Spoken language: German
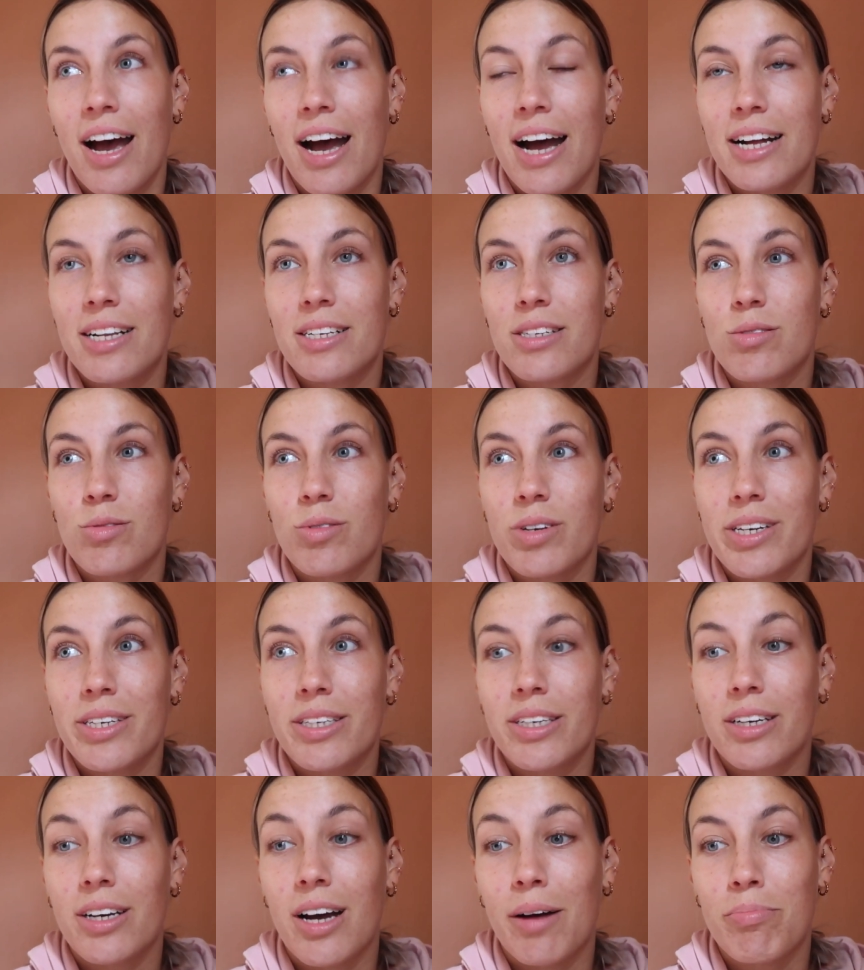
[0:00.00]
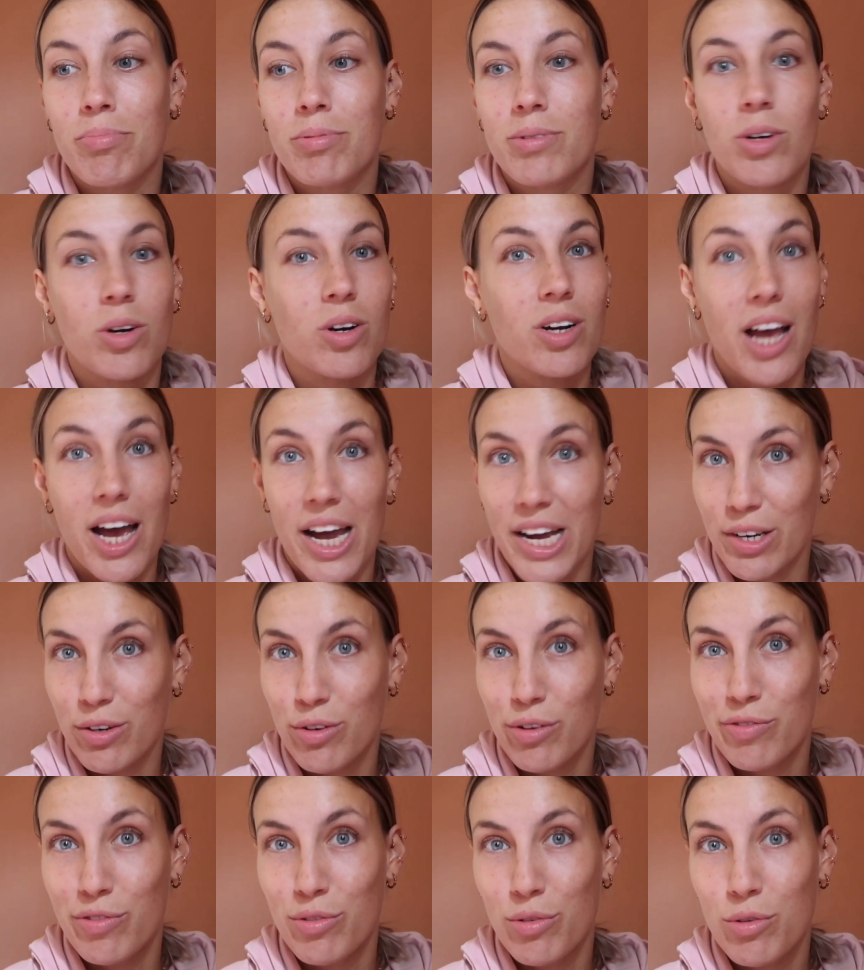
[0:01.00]
Also ich habe noch keinen
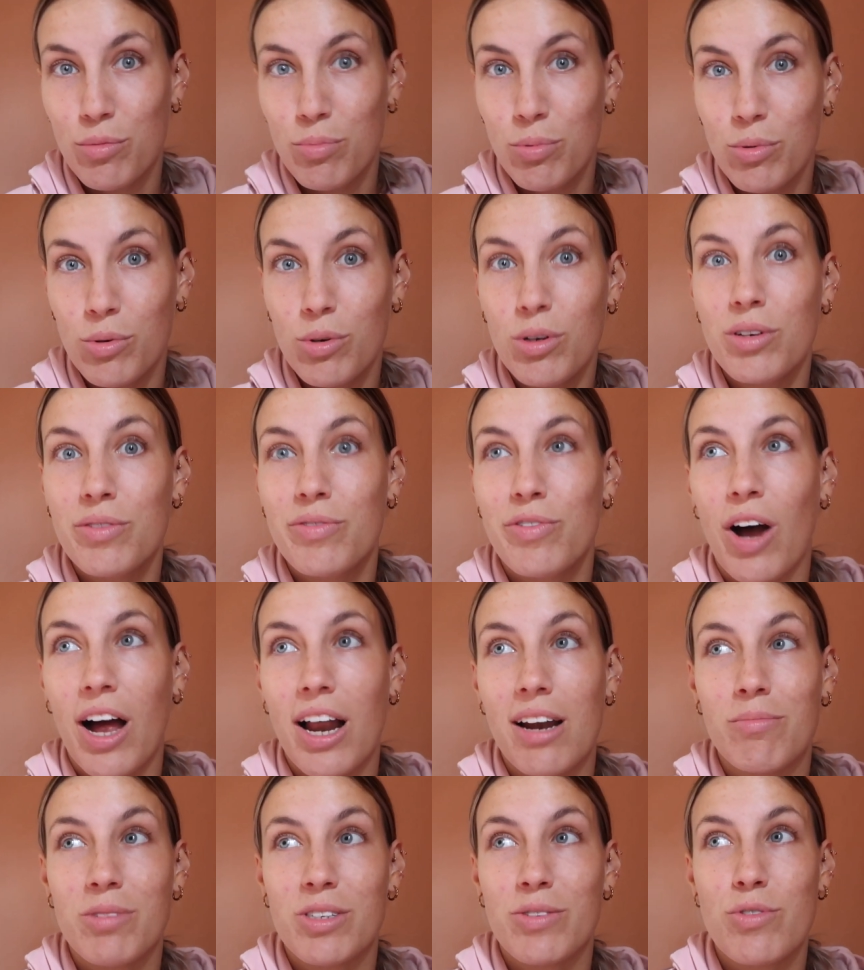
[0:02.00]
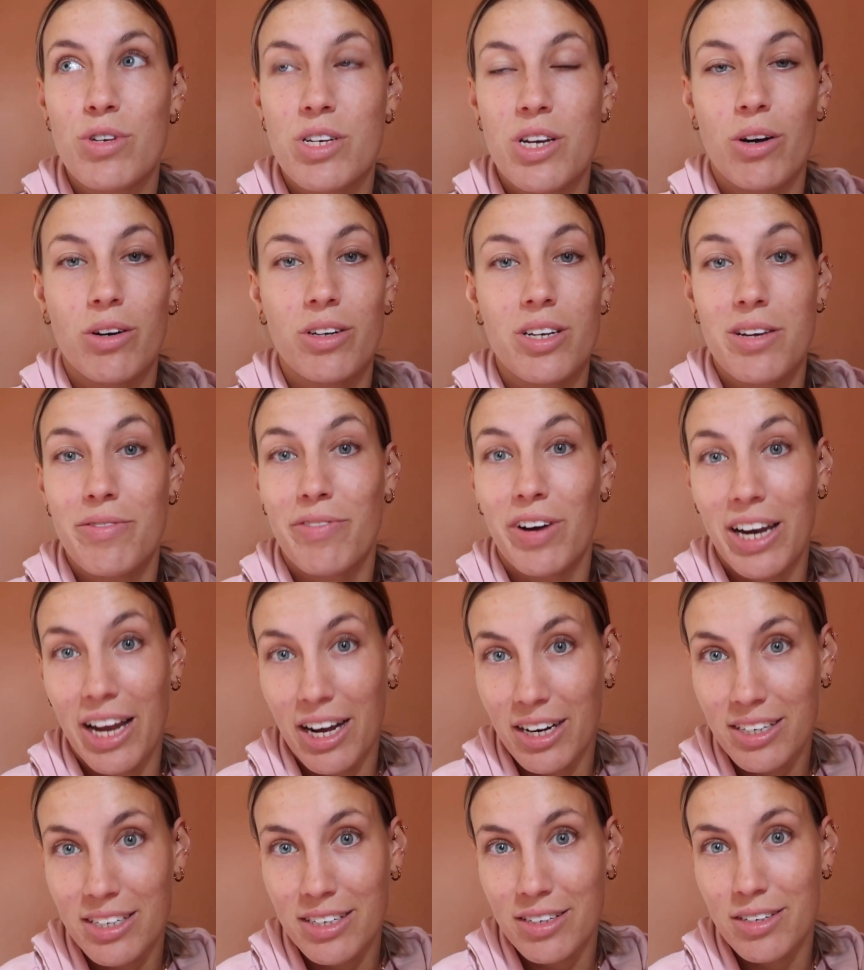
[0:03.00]
Rückflug gebucht. Vor allem, es wird ja auch nicht
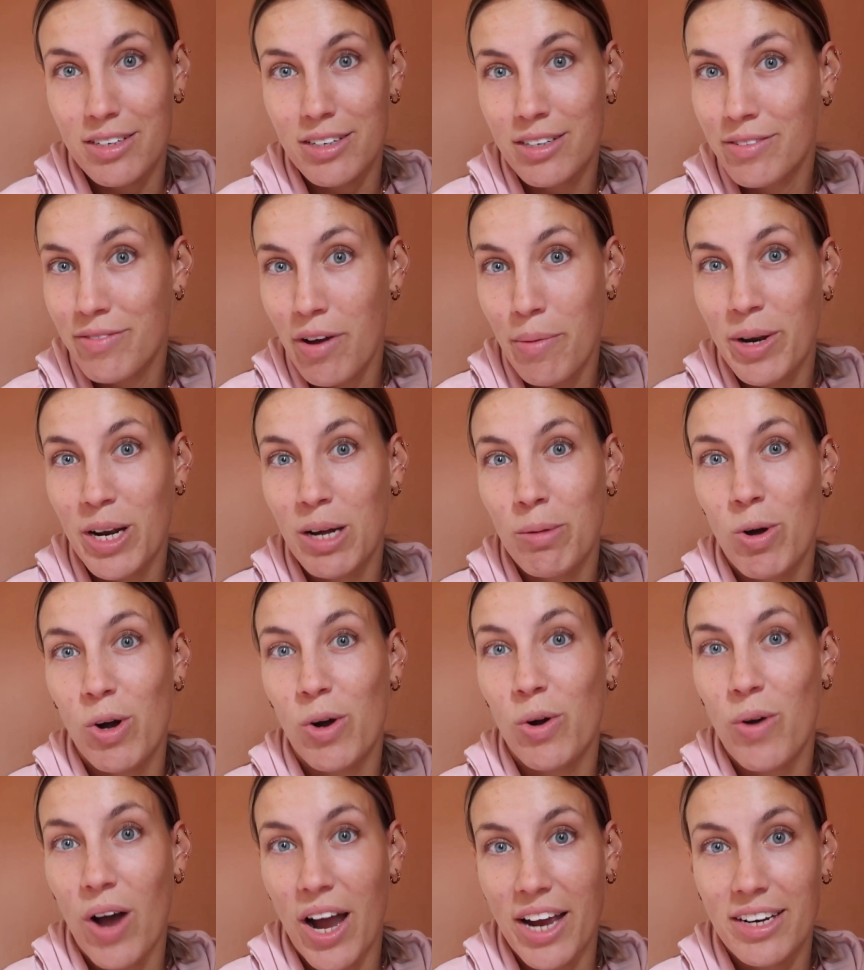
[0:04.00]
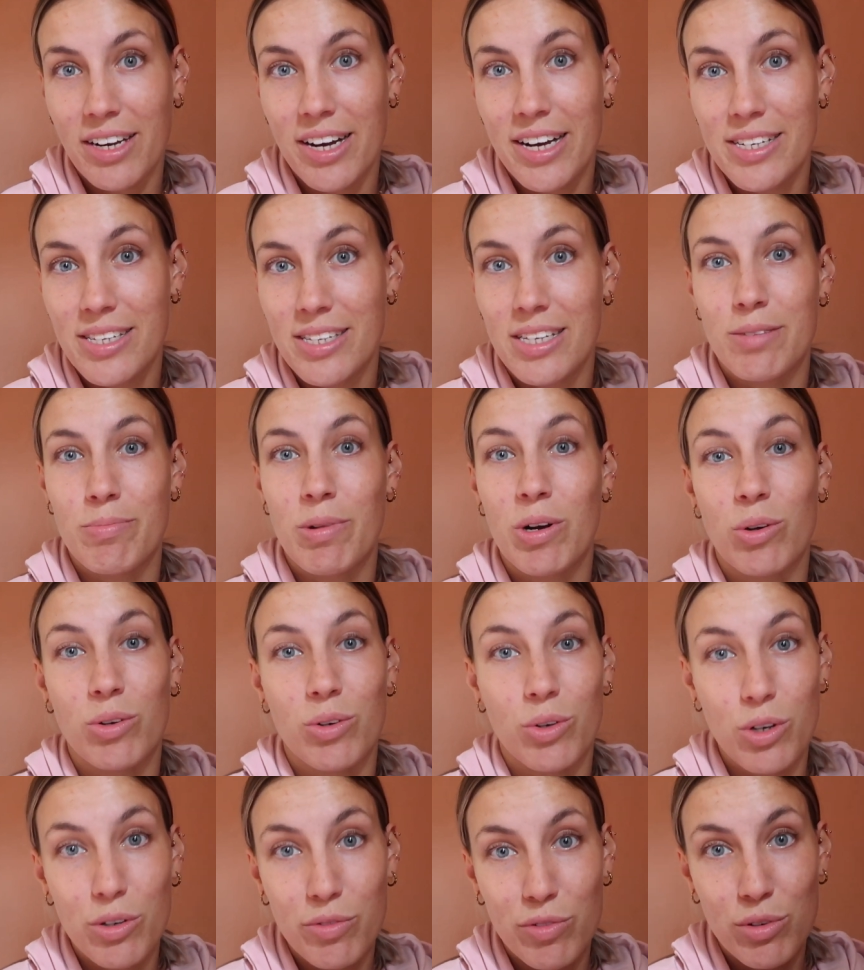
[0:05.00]
verlangt, äh, wenn man nach Marokko einreist, dass man auch
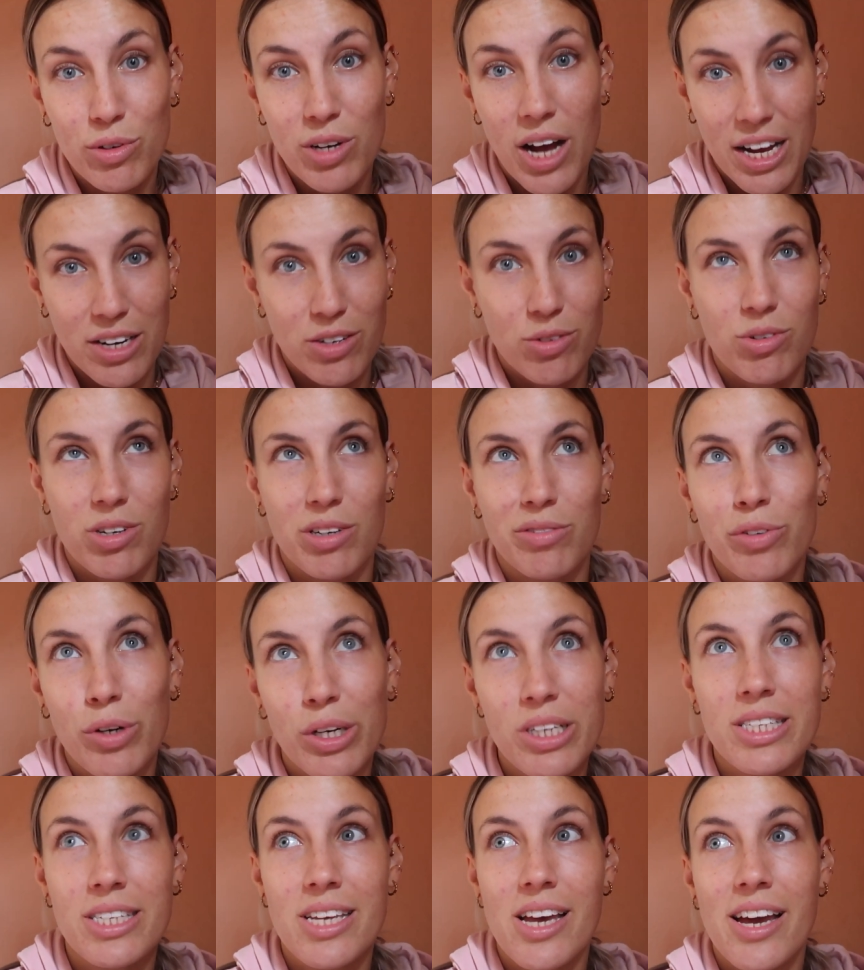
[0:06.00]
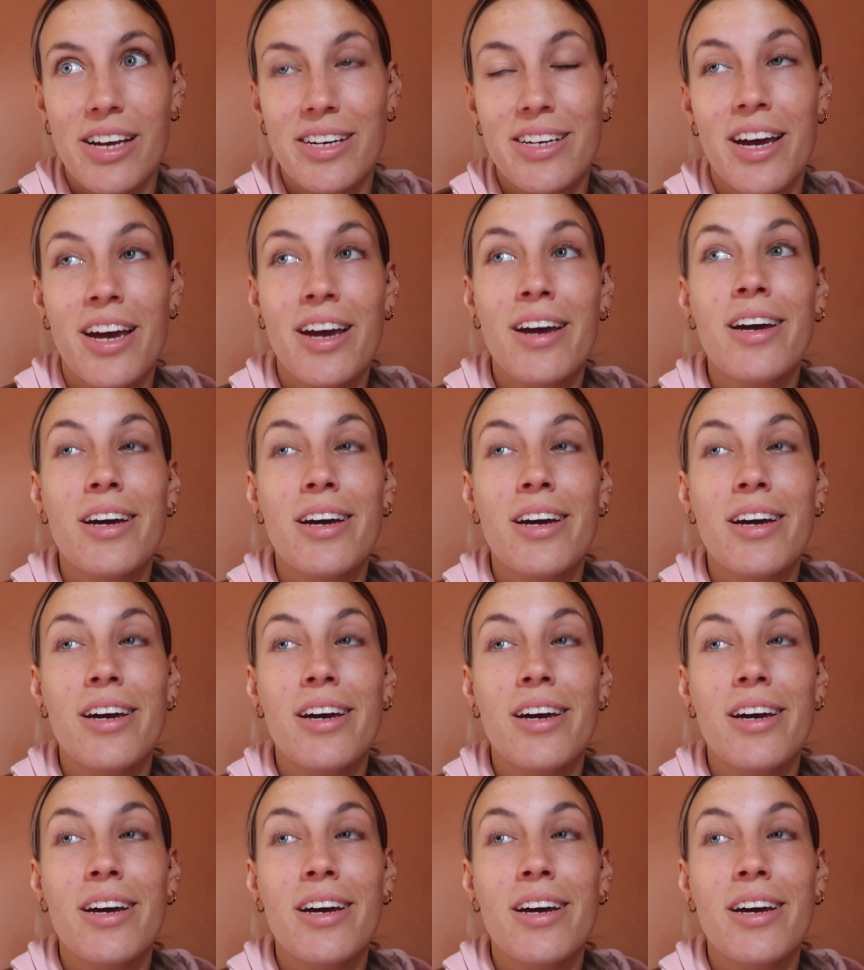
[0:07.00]
einen Rückflug hat oder vorzeigt.